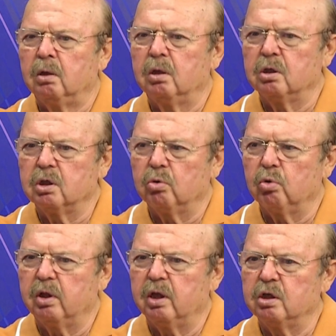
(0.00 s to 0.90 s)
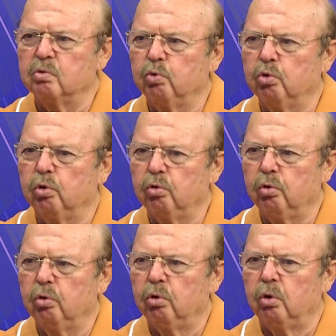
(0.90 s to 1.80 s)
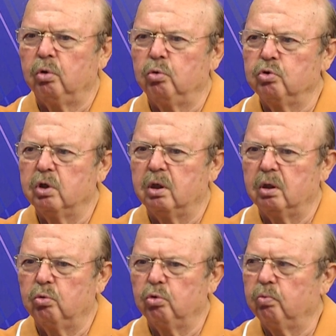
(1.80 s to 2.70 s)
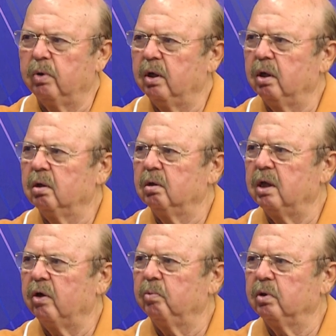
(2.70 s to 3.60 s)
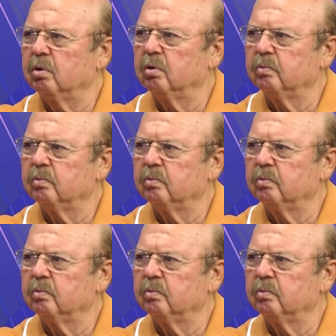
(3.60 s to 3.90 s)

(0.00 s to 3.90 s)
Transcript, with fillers: Teşekkür ederiz bu konuyu üzerine durmaya. Ne demiştin izleyicinin